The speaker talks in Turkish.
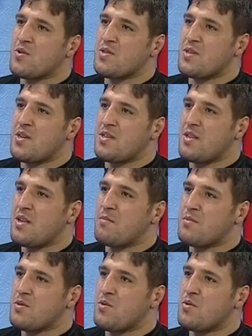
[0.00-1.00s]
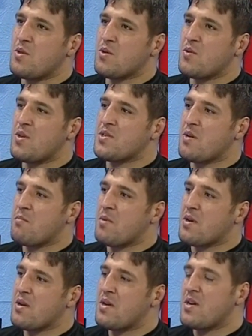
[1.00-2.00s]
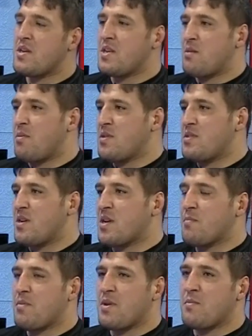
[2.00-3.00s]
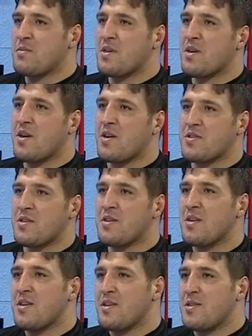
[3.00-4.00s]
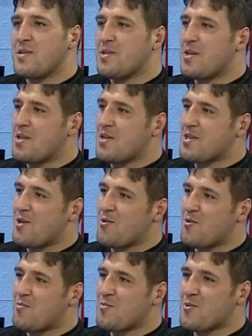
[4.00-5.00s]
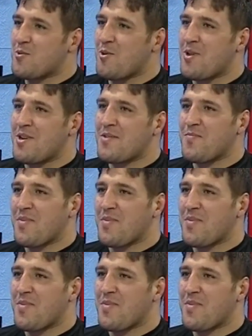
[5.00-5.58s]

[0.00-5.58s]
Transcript: Seyircilerimizin önünde güreş yapmak yabancı rakiplerimize karşı. İnşallah salonumuz dolar.